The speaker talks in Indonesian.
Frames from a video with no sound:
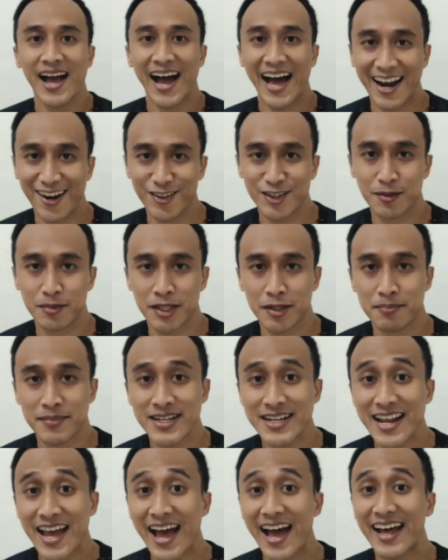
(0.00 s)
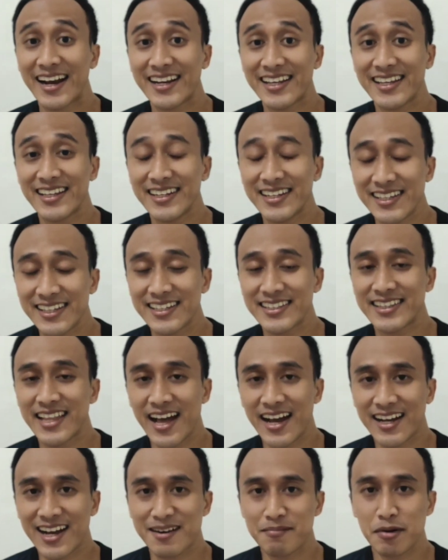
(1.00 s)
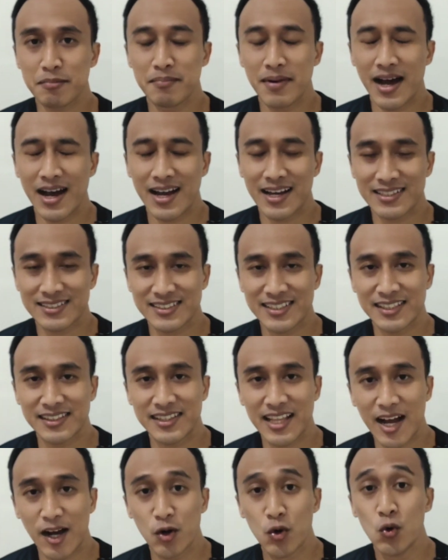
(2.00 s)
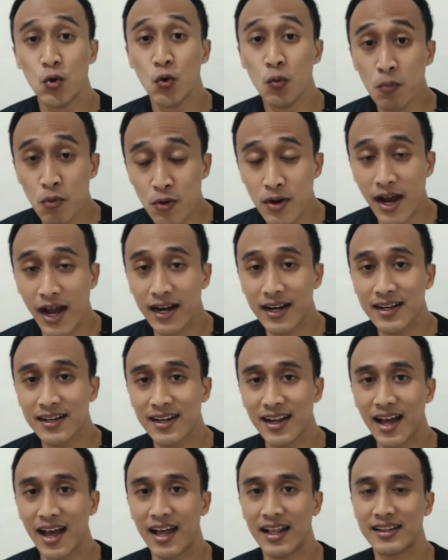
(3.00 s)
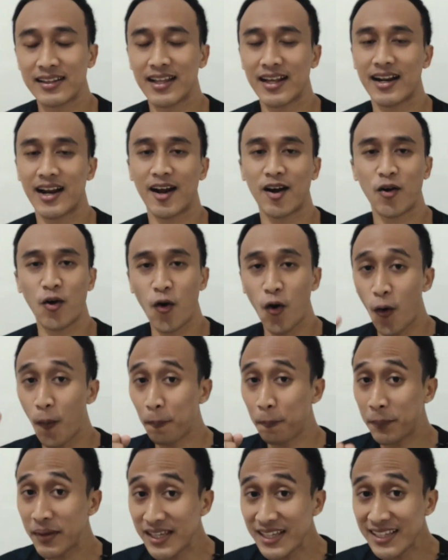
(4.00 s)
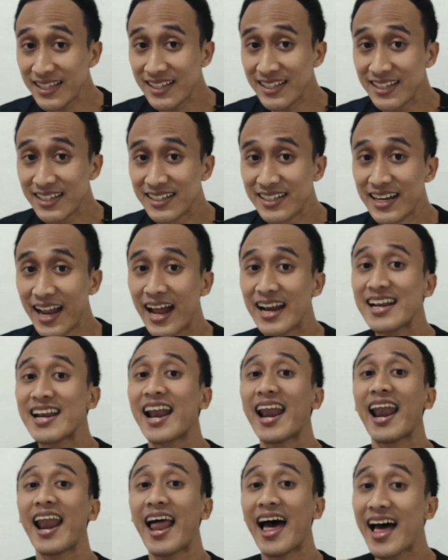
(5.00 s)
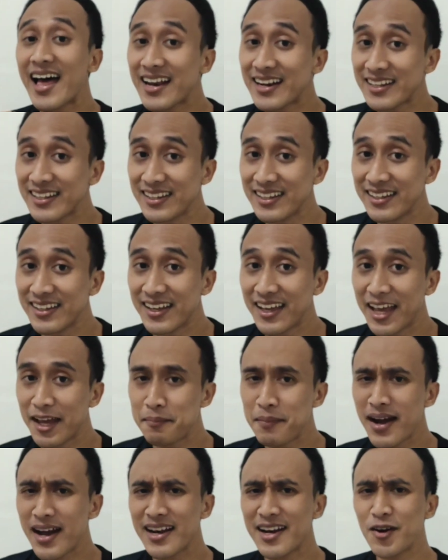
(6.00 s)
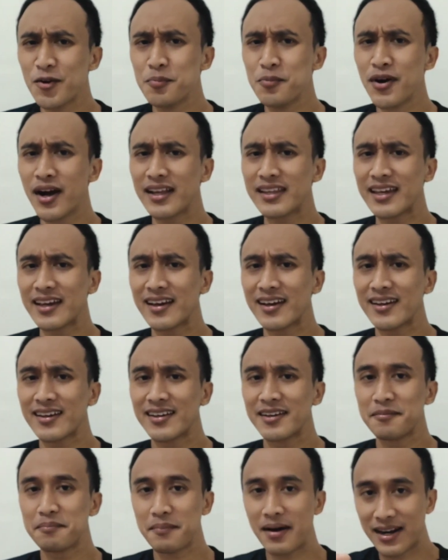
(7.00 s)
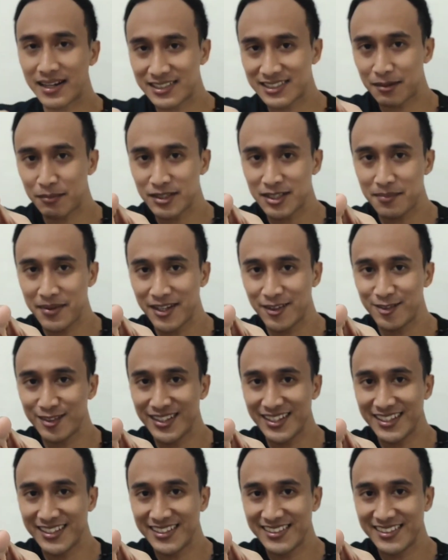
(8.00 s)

Halo teman-teman, hari ini kita akan membahas tentang hubungan antara kopi dan lari. Emang ada hubungannya? Mari sama-sama ikuti.